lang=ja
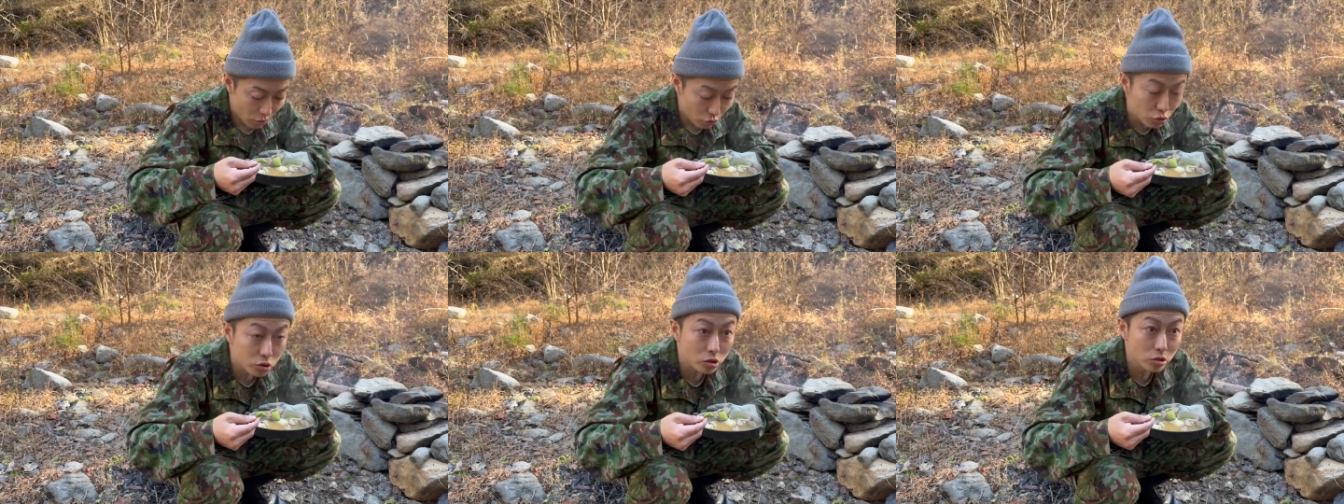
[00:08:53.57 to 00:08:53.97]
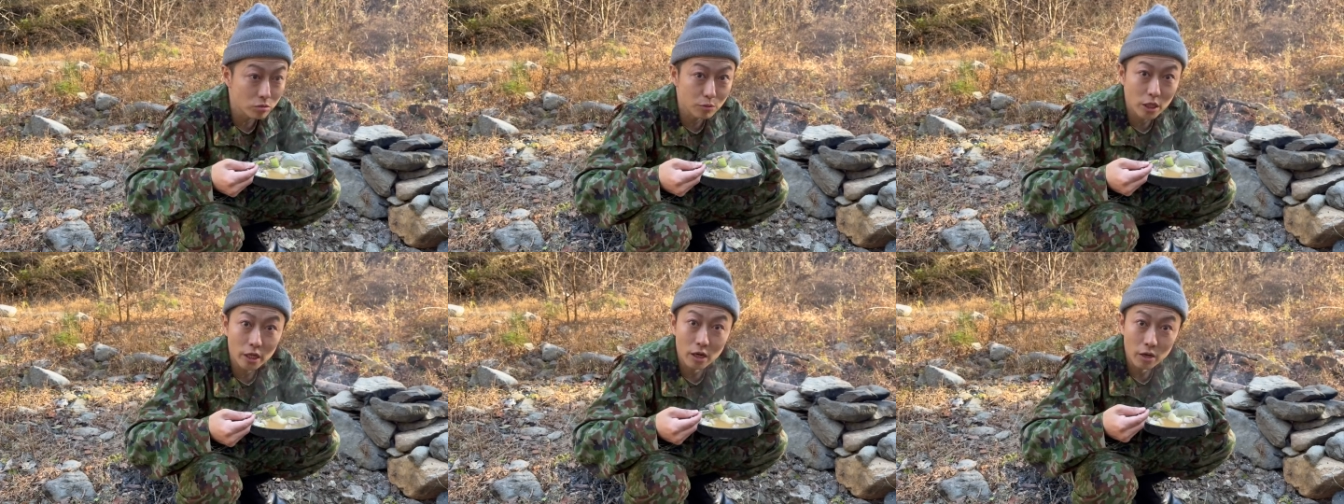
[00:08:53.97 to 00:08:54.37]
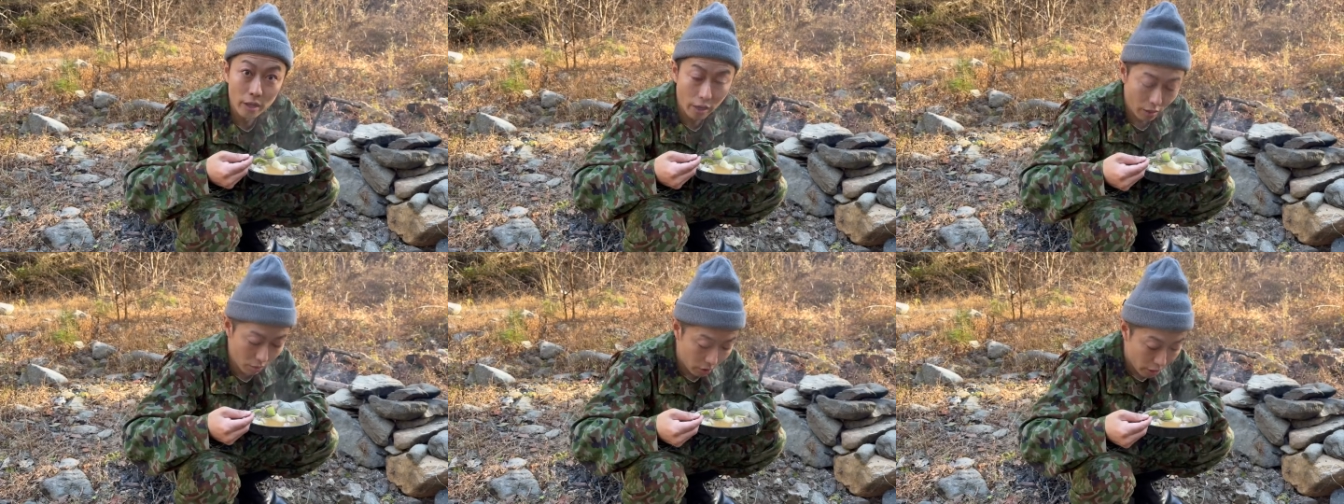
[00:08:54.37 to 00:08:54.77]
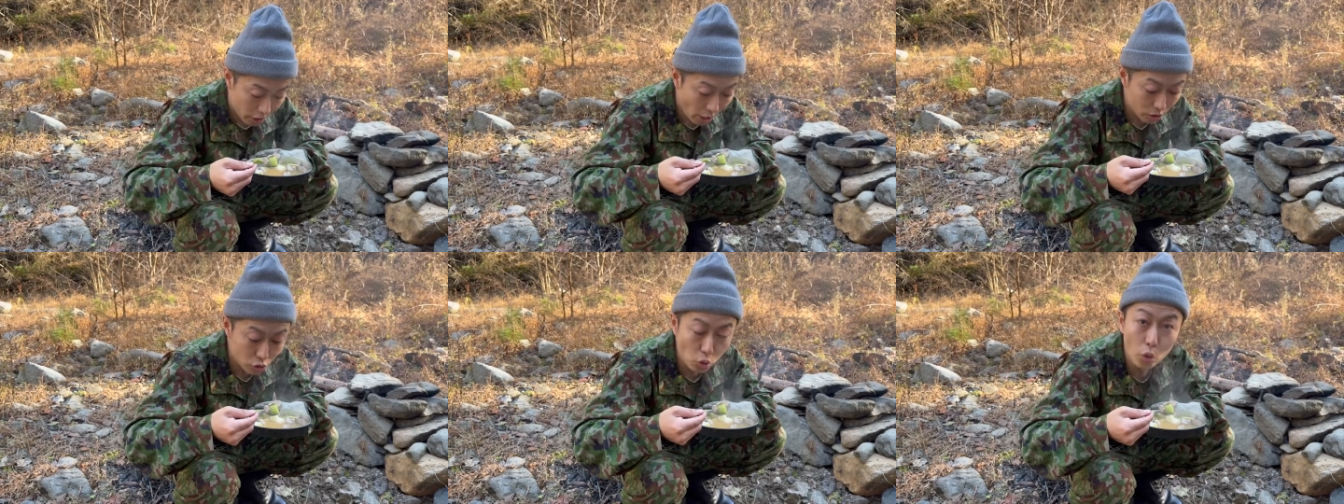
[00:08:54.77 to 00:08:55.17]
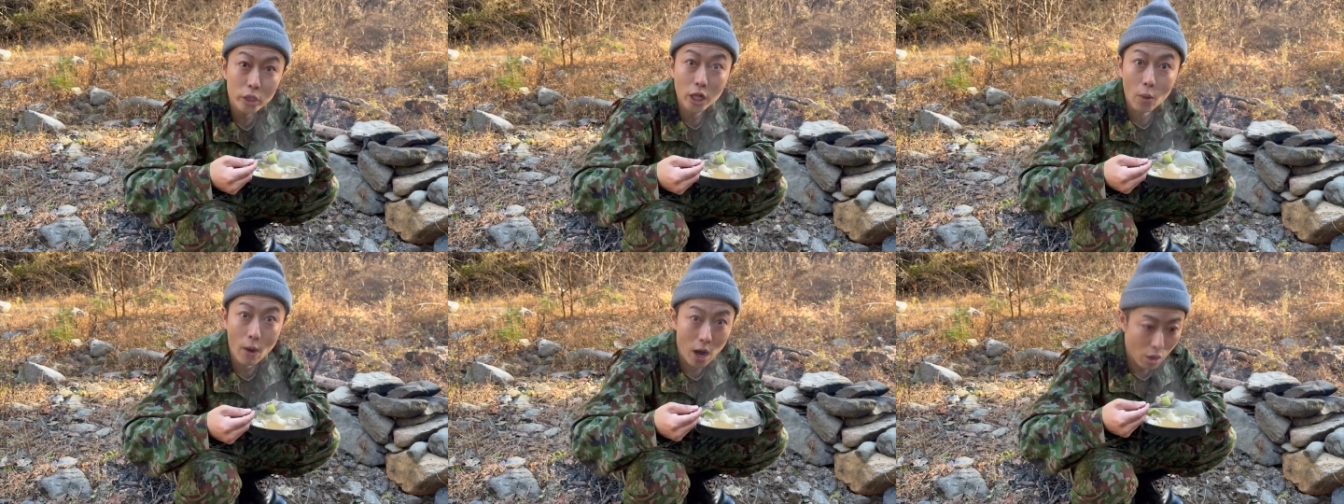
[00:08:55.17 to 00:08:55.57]
薄みたいなね。いやそれ
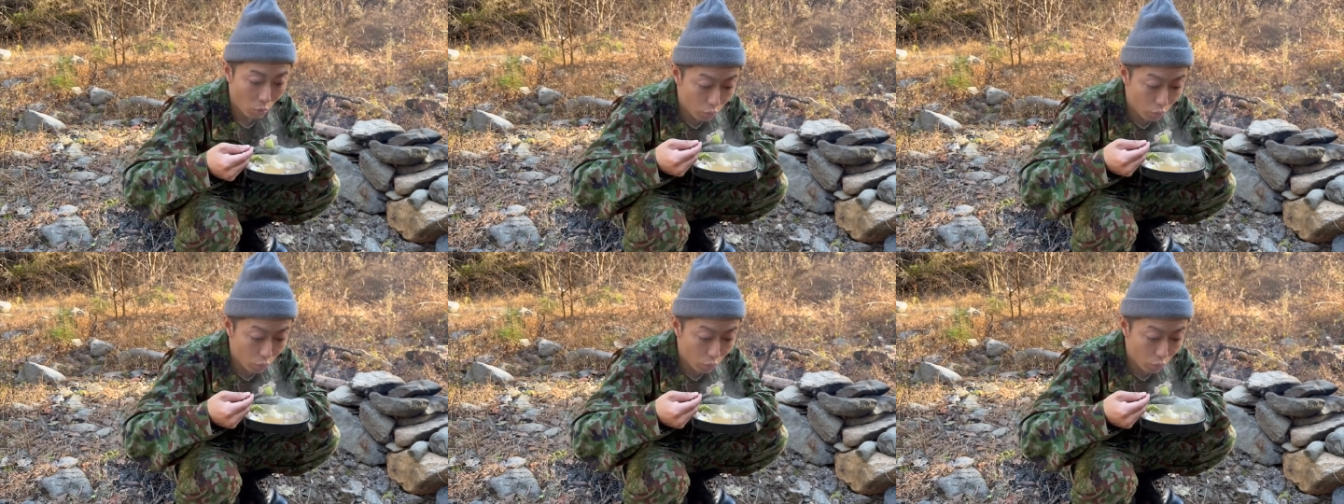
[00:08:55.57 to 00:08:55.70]
だわ。